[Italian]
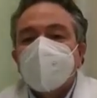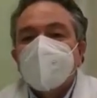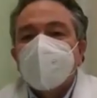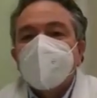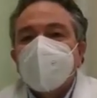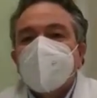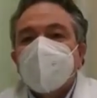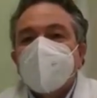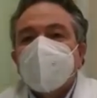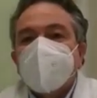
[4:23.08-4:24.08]
credo che
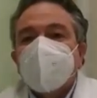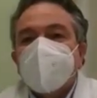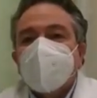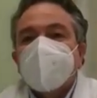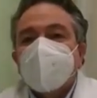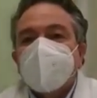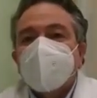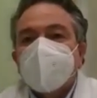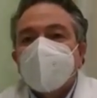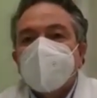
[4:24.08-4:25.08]
mercoledì possa
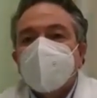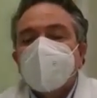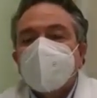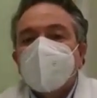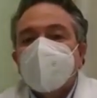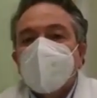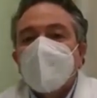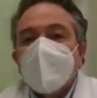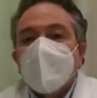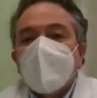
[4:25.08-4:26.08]
essere una data
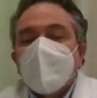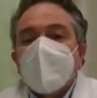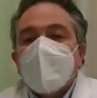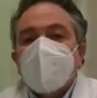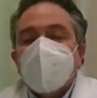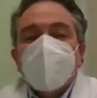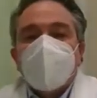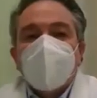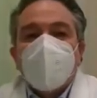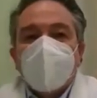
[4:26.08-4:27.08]
giusta. Sì,
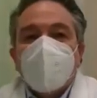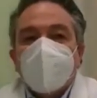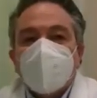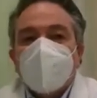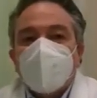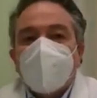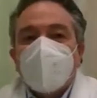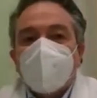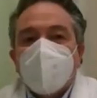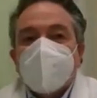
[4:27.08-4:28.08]
concordo
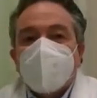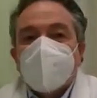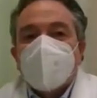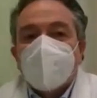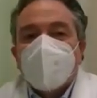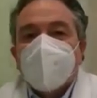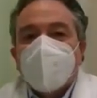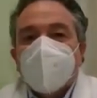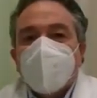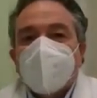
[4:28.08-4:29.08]
con
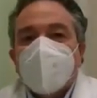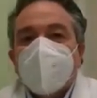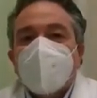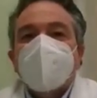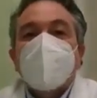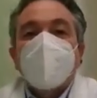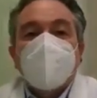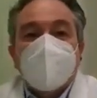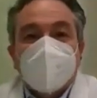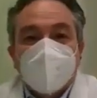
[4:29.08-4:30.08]
questo.
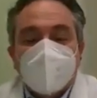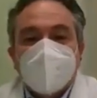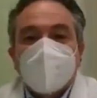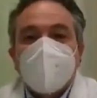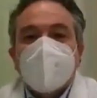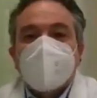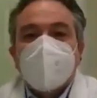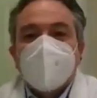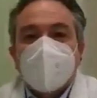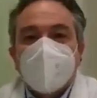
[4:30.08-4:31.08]
Ricordiamo che anche gli
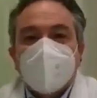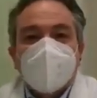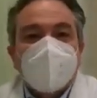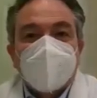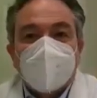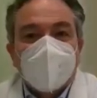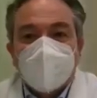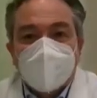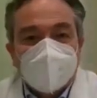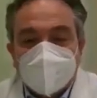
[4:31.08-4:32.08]
assembramenti vanno
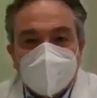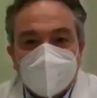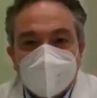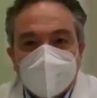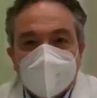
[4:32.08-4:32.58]
evitati.